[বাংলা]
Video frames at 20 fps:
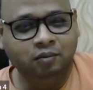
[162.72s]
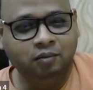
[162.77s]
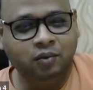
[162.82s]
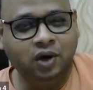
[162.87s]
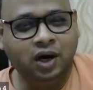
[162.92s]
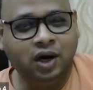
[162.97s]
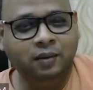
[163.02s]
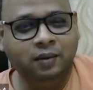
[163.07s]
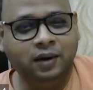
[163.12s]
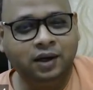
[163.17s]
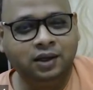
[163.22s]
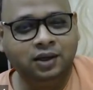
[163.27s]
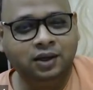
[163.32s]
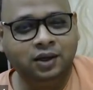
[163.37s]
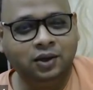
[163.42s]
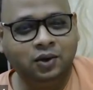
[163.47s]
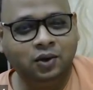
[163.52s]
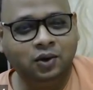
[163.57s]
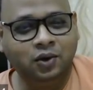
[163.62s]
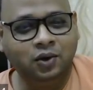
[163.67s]

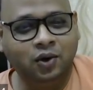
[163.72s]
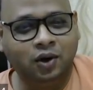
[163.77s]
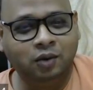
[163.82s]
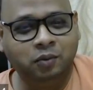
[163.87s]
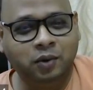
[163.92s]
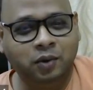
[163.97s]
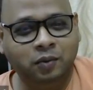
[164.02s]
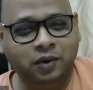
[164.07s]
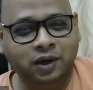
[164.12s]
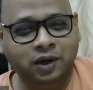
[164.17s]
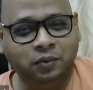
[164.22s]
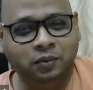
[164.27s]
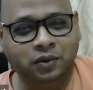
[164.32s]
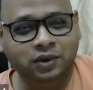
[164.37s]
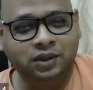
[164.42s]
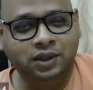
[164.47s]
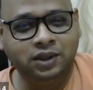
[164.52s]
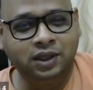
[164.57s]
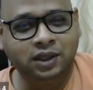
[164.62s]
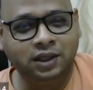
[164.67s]
মহাভারতের কোনো গল্প মনে
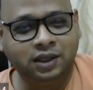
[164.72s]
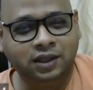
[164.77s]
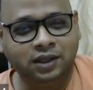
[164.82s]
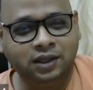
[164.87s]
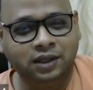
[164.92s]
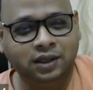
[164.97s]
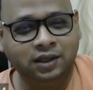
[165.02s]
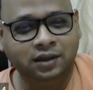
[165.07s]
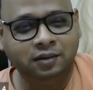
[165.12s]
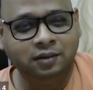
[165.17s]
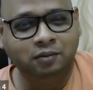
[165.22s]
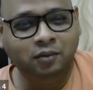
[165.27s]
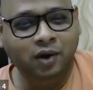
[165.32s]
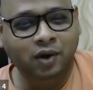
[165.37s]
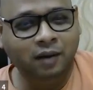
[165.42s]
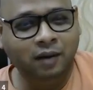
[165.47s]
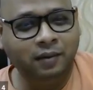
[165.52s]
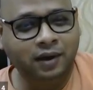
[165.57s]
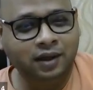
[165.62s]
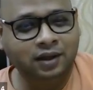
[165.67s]
পড়ছে
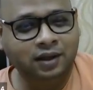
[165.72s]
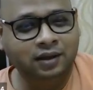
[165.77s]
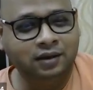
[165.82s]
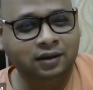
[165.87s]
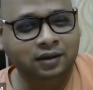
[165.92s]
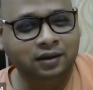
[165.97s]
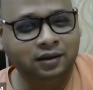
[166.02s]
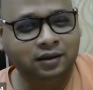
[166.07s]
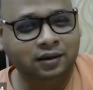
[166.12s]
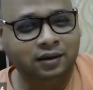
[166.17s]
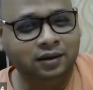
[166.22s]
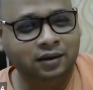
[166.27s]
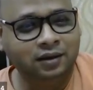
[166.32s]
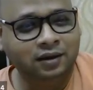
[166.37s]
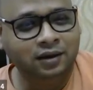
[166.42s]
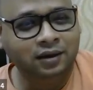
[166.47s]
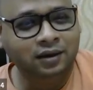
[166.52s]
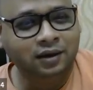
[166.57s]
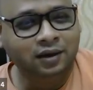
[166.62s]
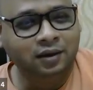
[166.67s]
মহাভারত
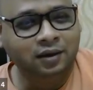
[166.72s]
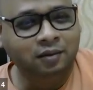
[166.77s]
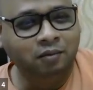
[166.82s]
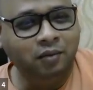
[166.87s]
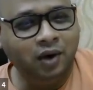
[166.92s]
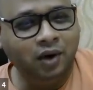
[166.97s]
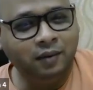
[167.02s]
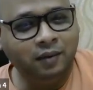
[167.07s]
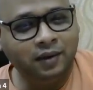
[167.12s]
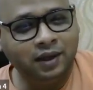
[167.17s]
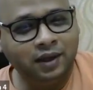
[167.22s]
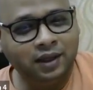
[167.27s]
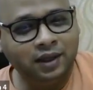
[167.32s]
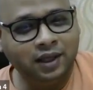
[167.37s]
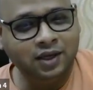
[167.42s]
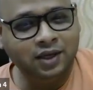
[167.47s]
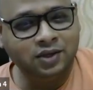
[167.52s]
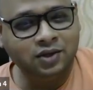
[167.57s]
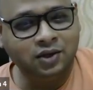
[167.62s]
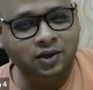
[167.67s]
মহাভারত
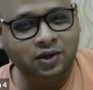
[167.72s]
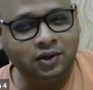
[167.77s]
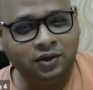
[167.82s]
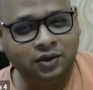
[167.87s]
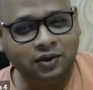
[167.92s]
দেখেছো